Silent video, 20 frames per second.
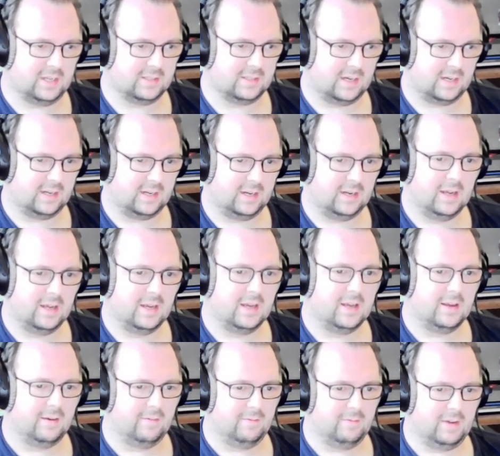Sachen,
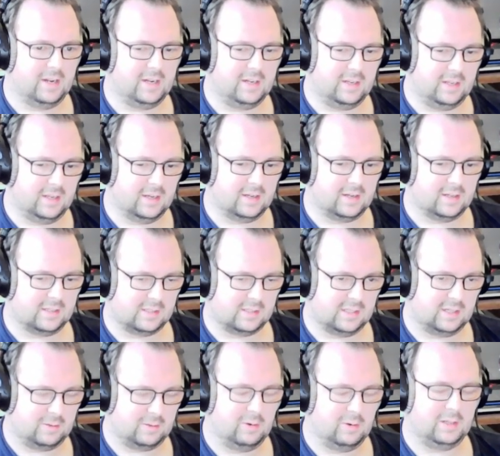wenn ihr das
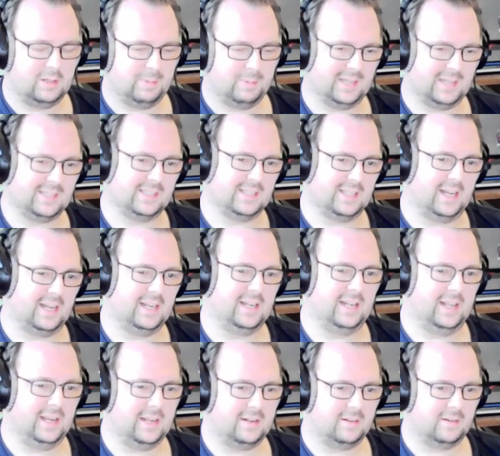natürlich passend
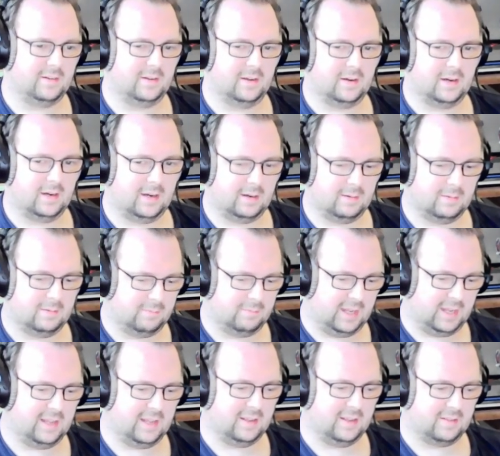anlegt. Da
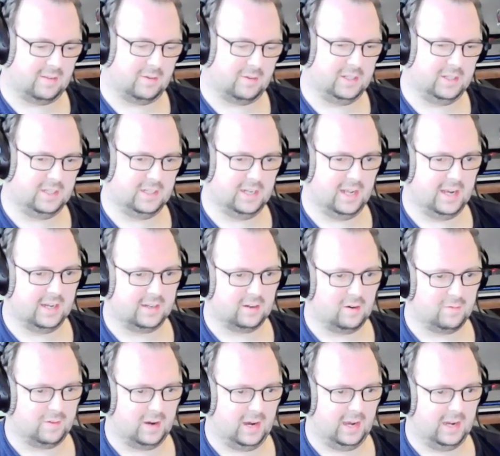gehe ich jetzt auch nicht näher
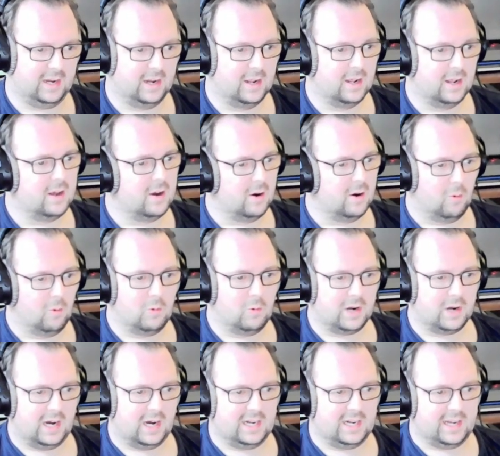drauf ein.
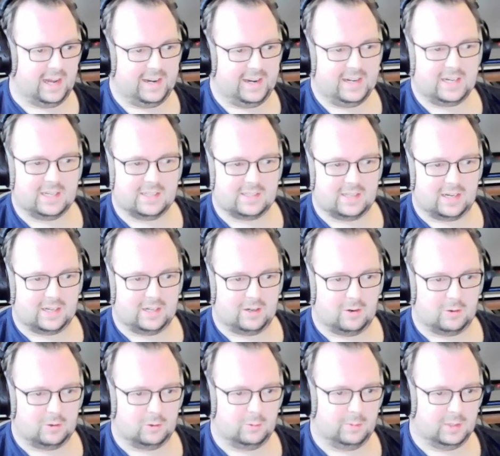Oder halt andere Sachen
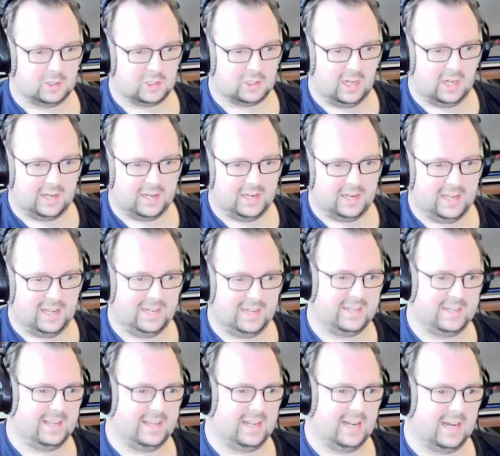auch drüber schalten,
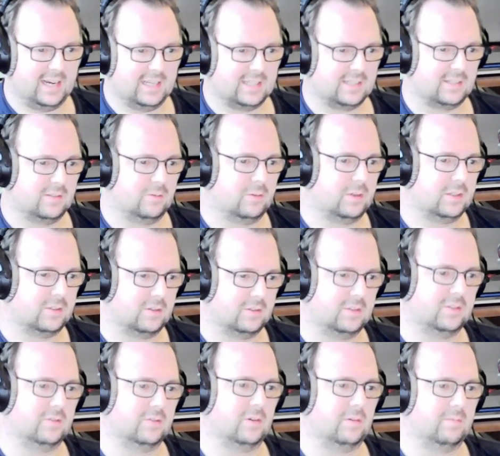LED-Leisten oder
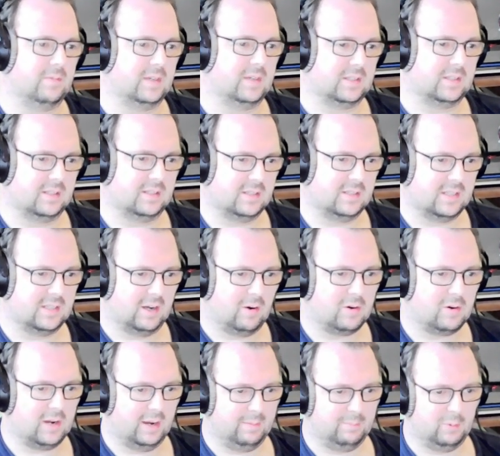sonst irgendwas. Das ist auch
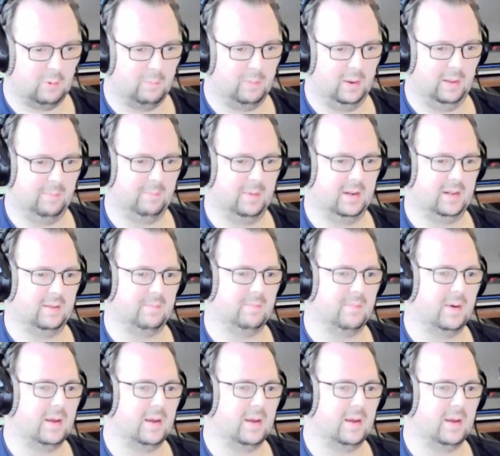kein Problem mit dem,